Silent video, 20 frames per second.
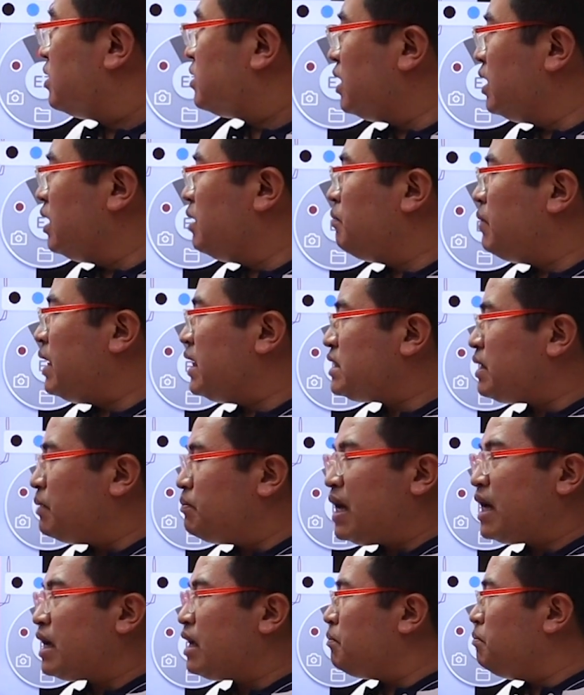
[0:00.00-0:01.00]
ซึ่งมันจะ
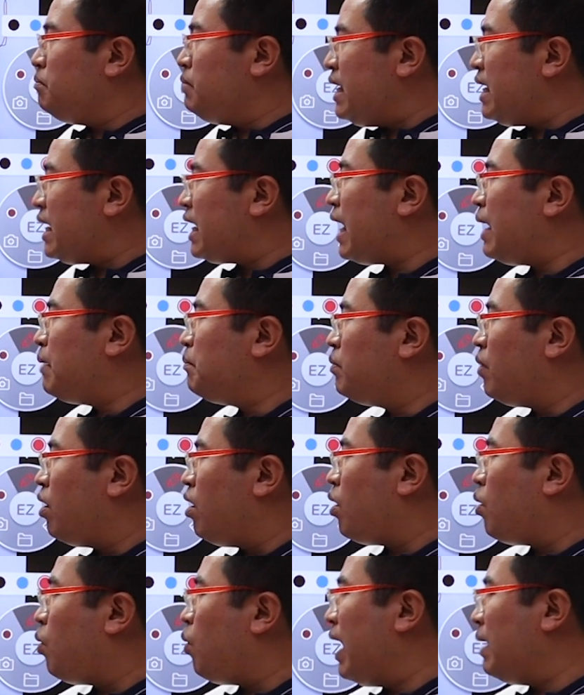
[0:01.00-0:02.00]
มักมีคำบ
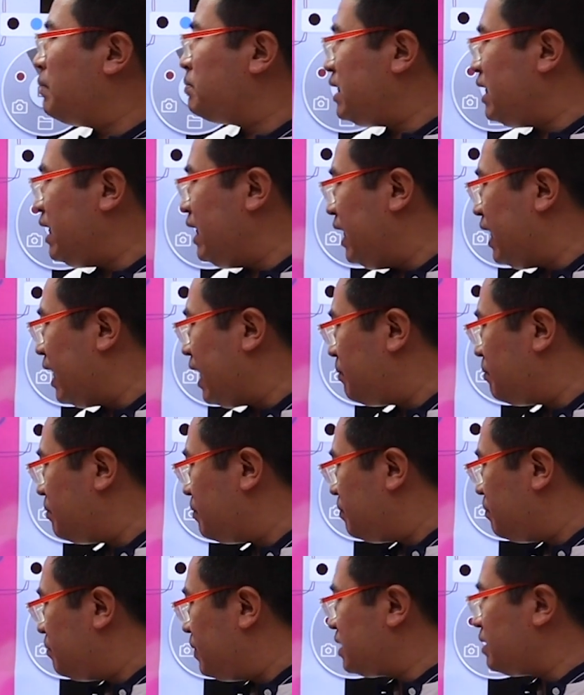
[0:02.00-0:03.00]
อกความถี่ครับ
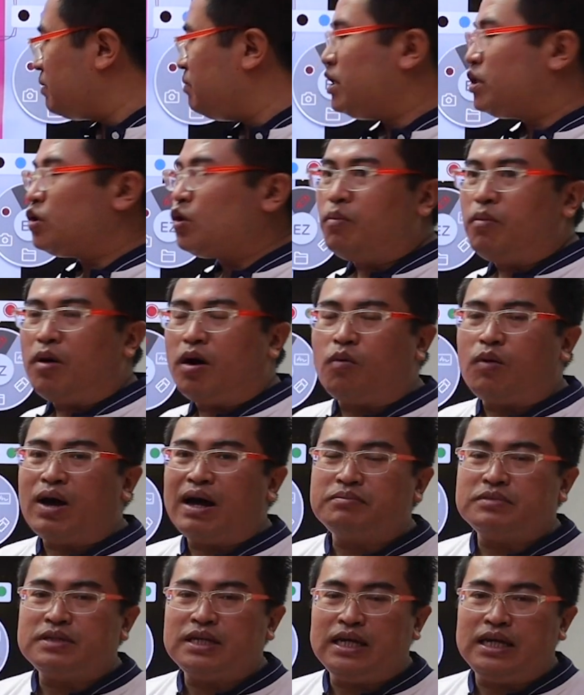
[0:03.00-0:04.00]
มันจะมีตัวบอกค
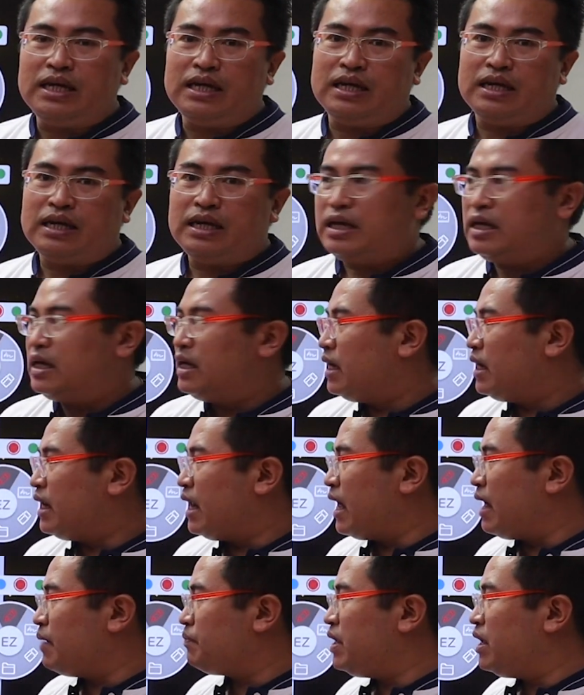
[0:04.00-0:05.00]
วามถี่
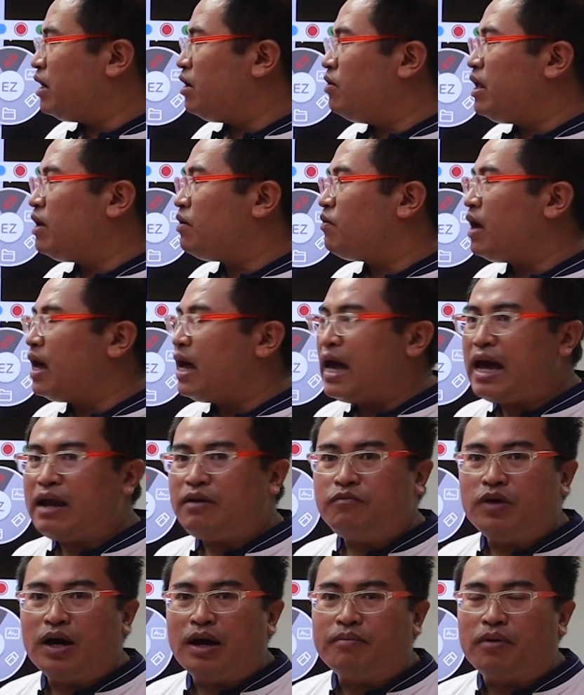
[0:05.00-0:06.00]
นะครับที่เราเรียกว่า
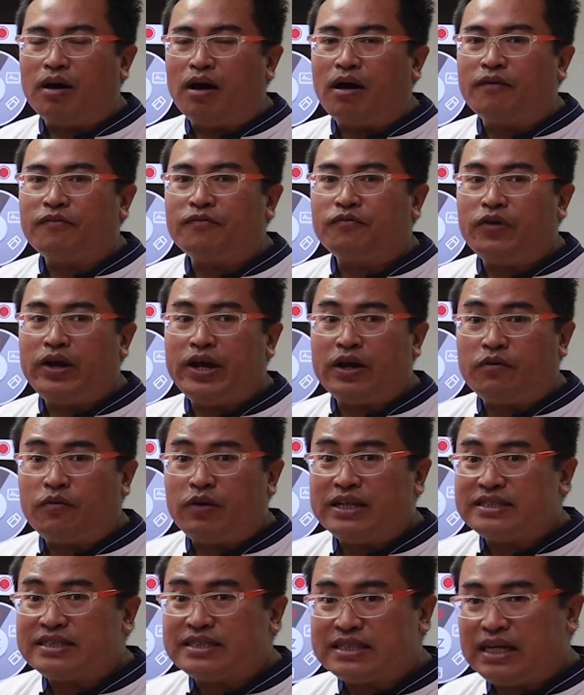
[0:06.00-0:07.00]
adverb of
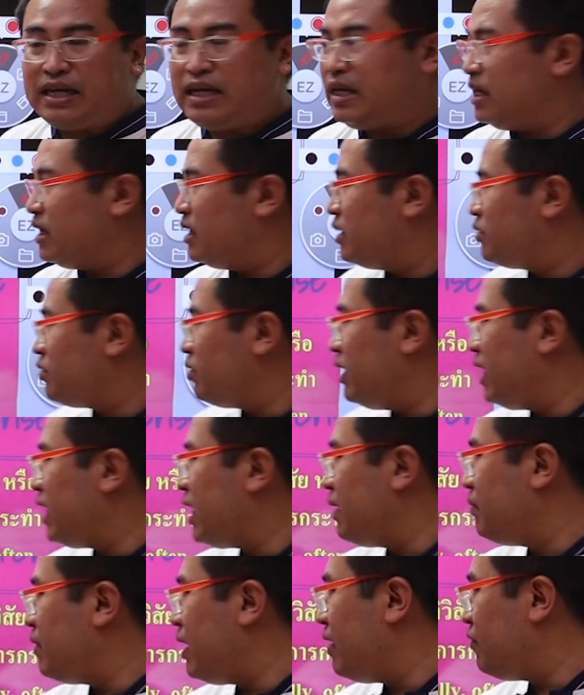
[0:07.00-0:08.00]
frequency ตัวนี้
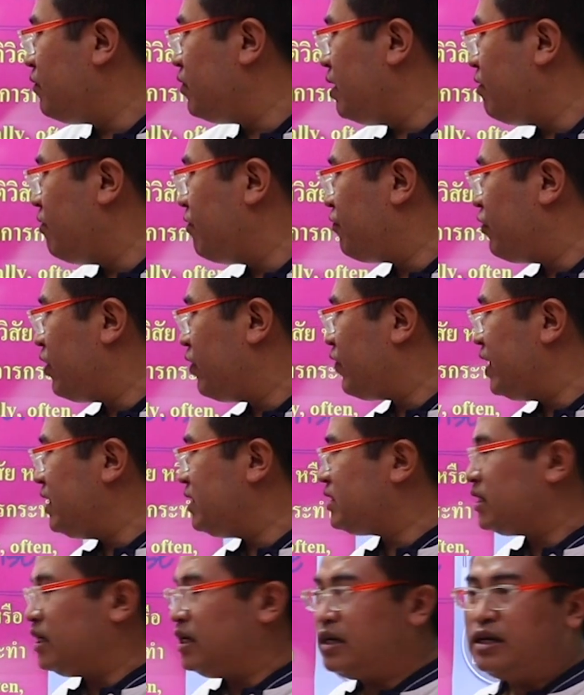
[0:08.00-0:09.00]
ครับ adverb of
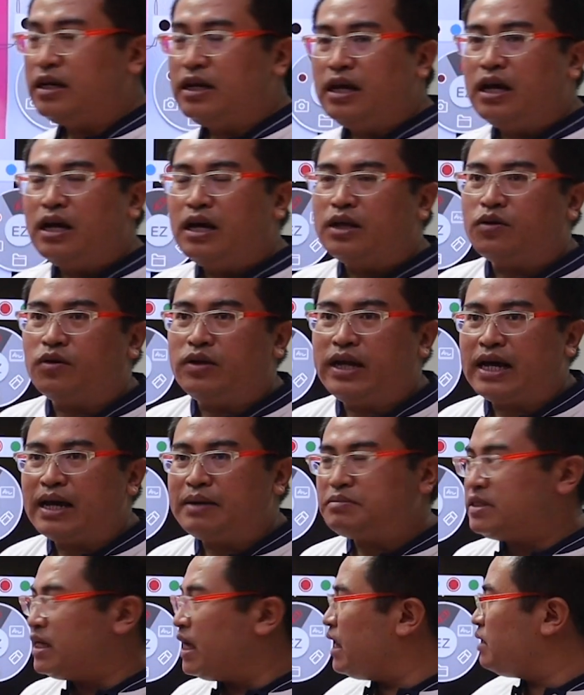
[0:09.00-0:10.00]
frequency ตัวนี้ครั
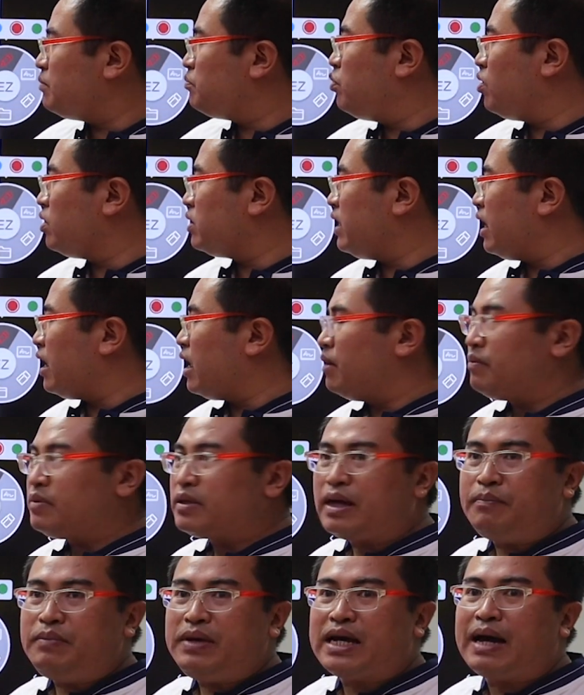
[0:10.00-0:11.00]
บ เช่นพวกเนี้ย
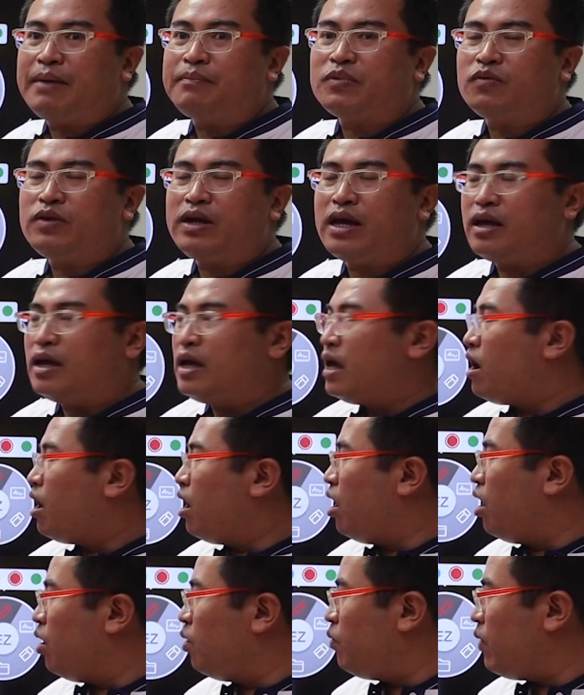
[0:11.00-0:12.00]
ถ้ามีคำตรงนี้ย
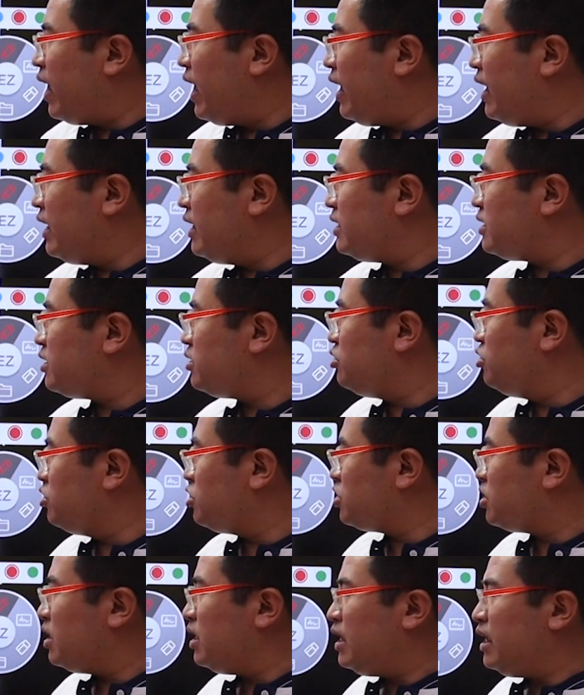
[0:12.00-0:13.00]
always
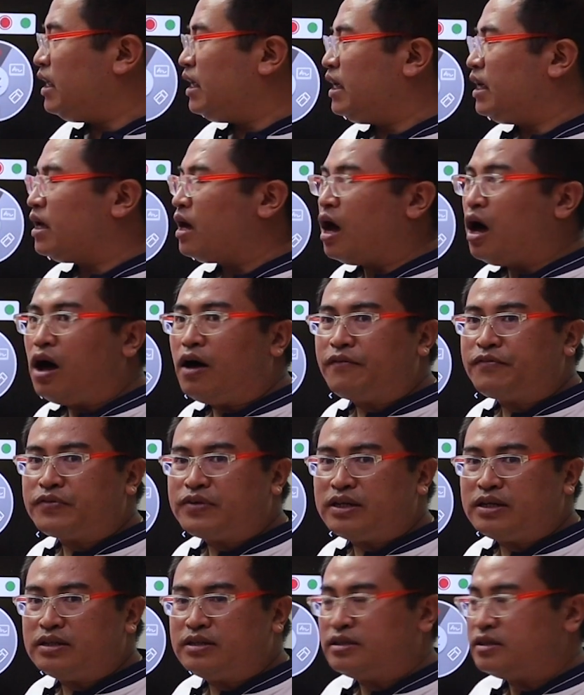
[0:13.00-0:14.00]
usually
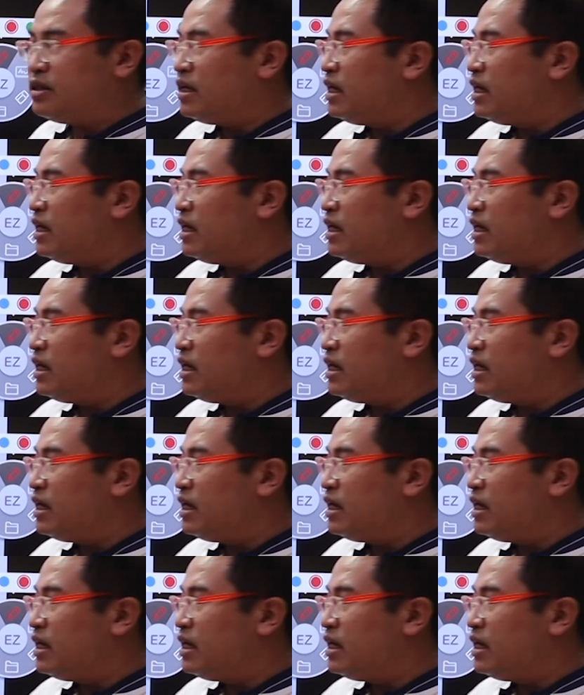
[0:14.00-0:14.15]
often